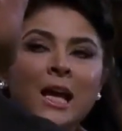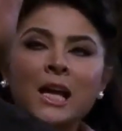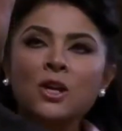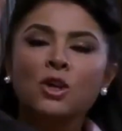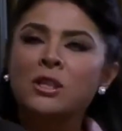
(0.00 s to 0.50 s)

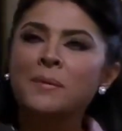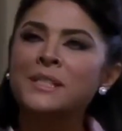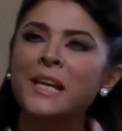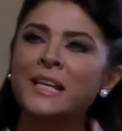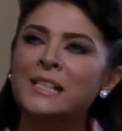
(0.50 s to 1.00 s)
No sabes
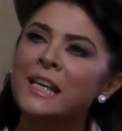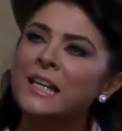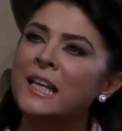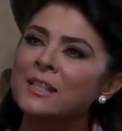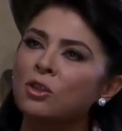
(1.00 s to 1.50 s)
quién es
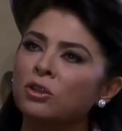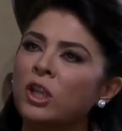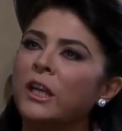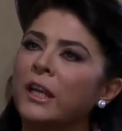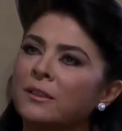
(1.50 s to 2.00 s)
Linda Sortini,